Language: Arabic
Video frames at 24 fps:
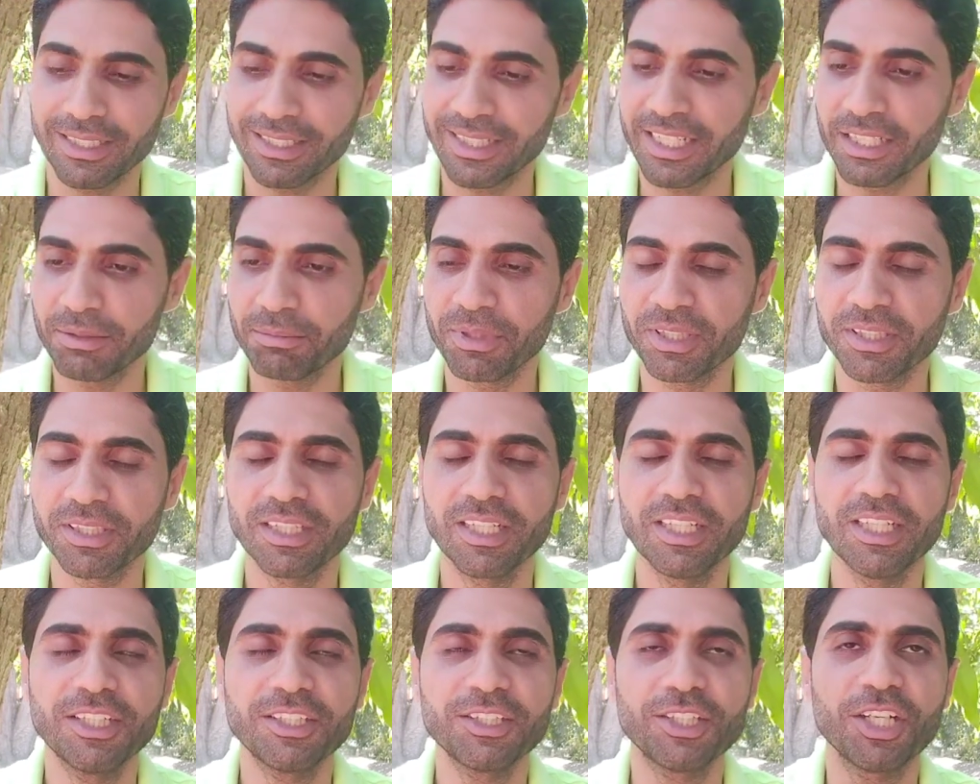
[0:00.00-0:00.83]
دايما
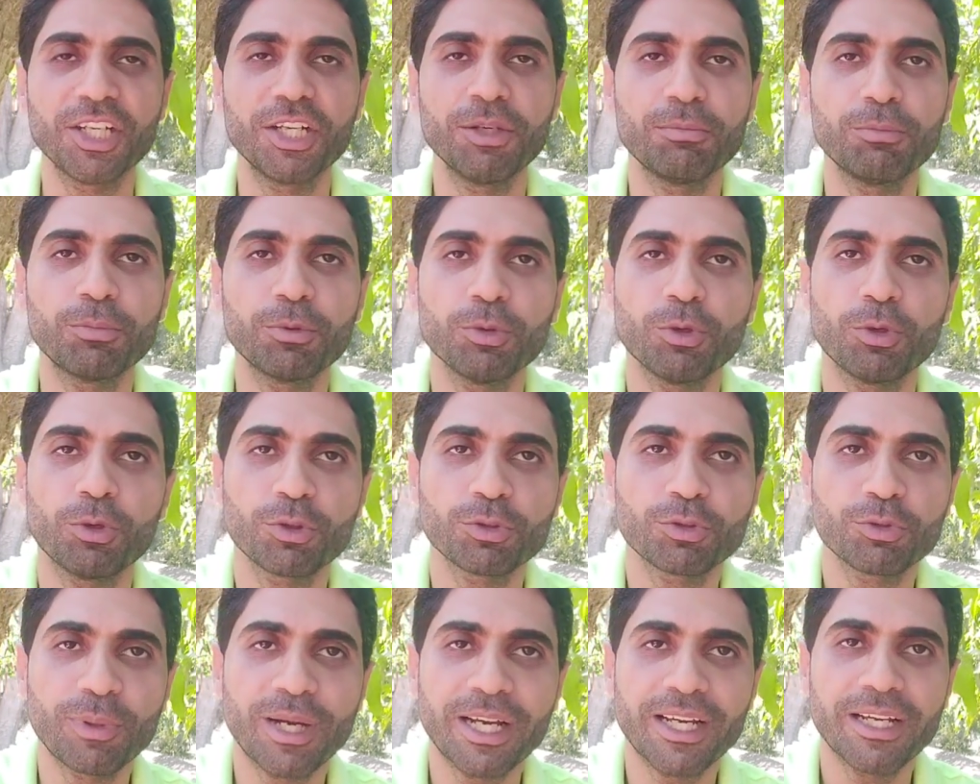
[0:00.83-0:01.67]
يحبوا
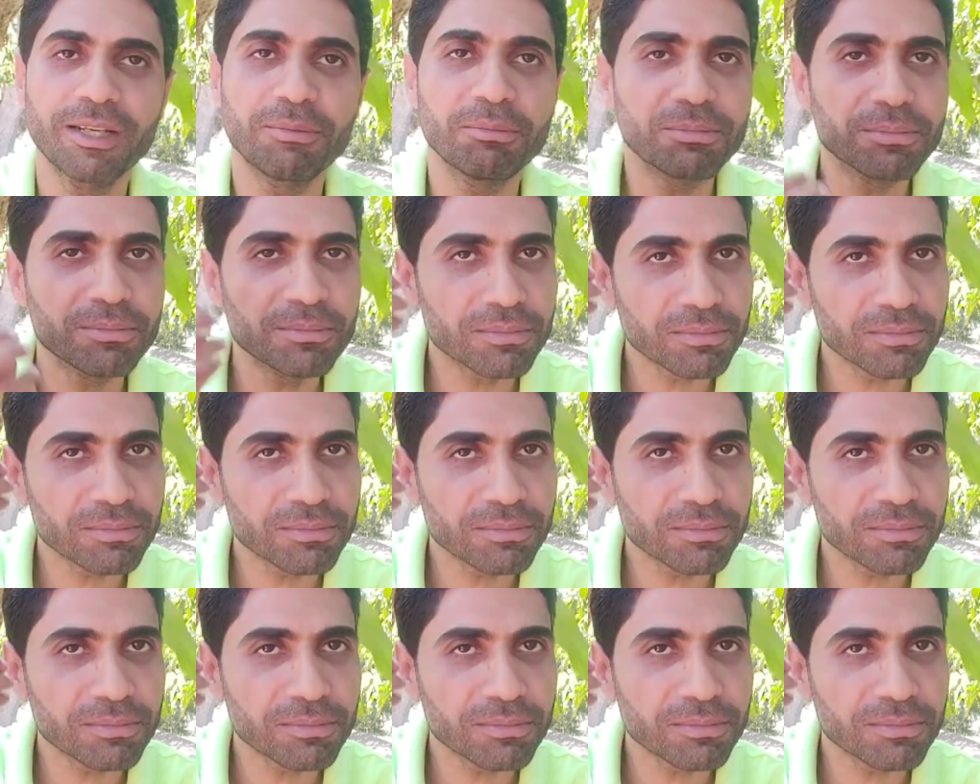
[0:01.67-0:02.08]
يقعدوا معاه